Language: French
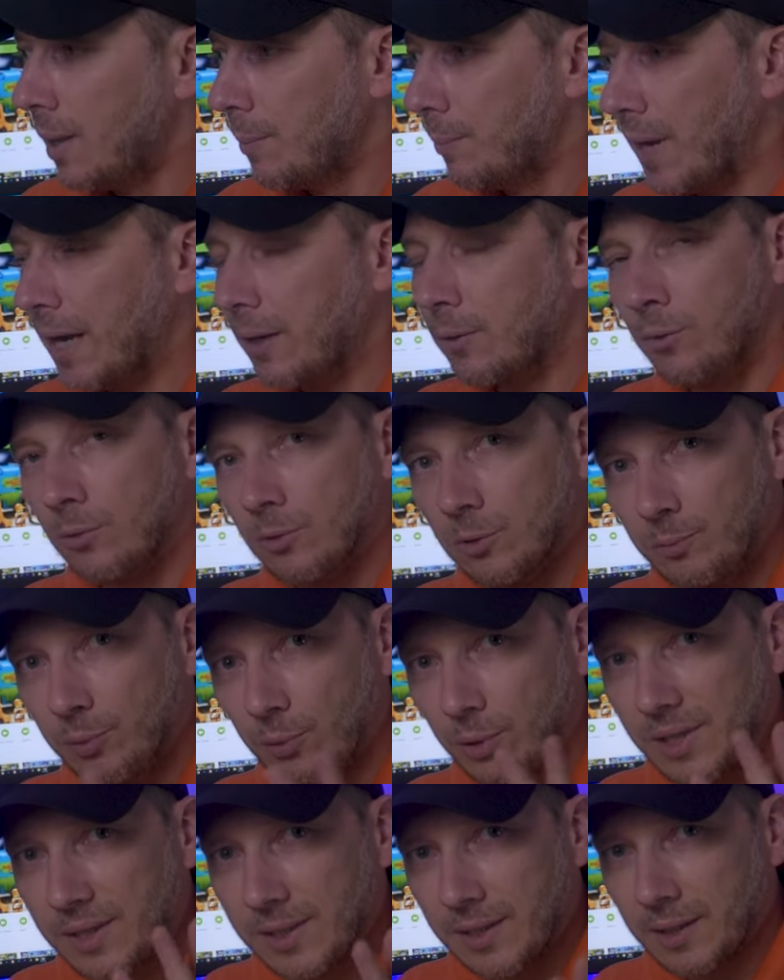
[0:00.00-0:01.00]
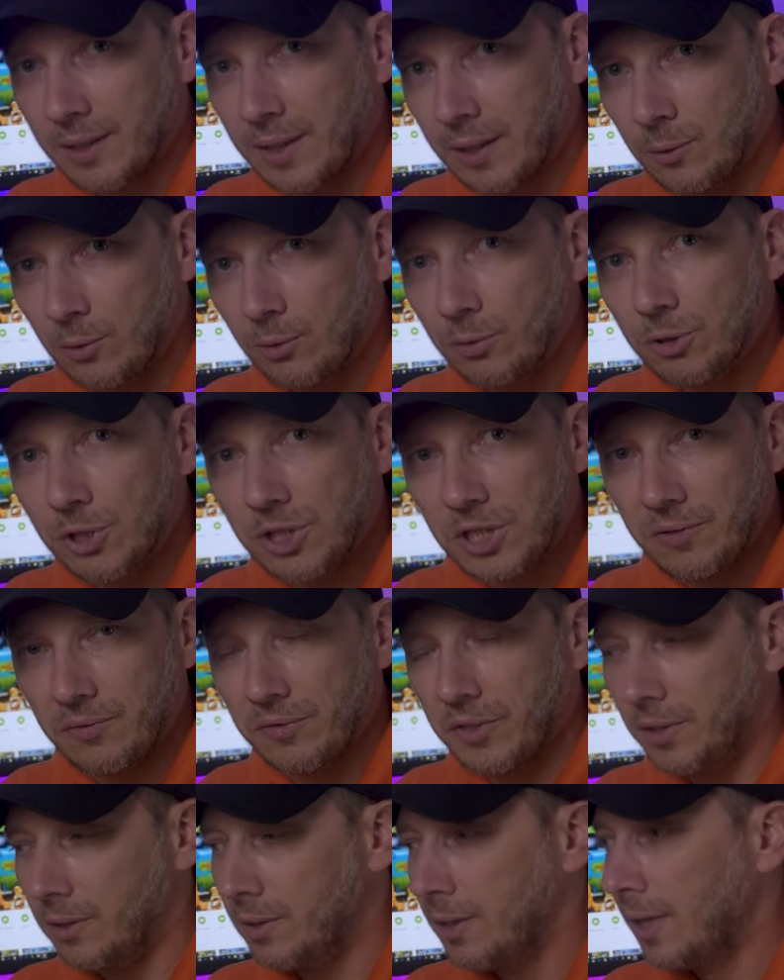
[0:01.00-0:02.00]
Par contre, pour les sacs à dos, j'y
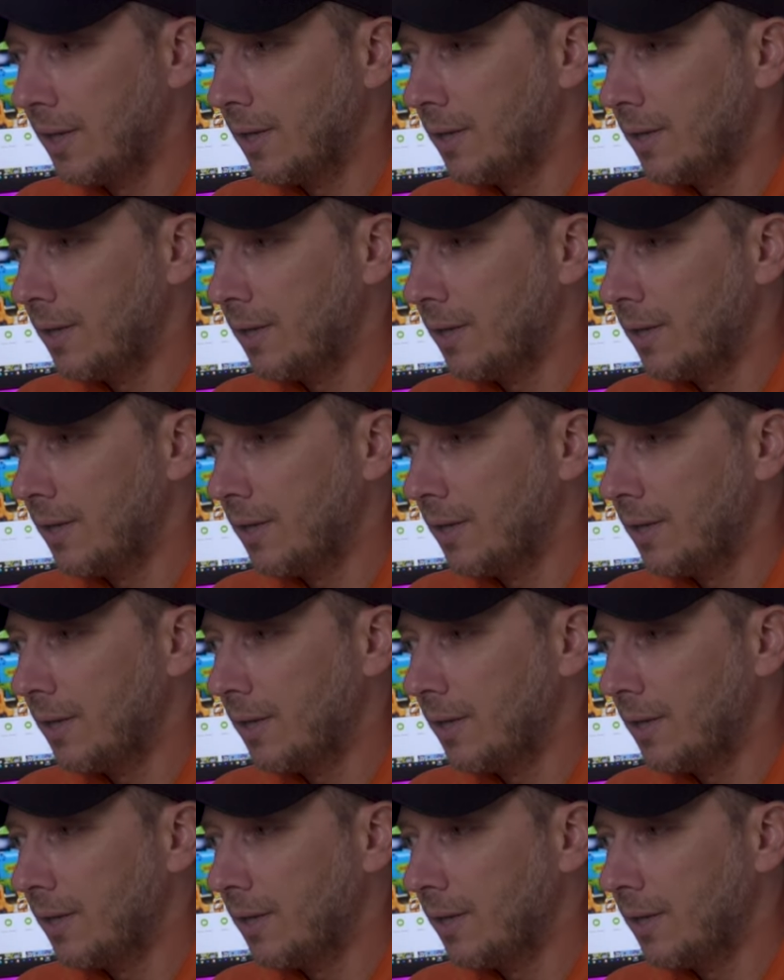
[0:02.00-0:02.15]
viens.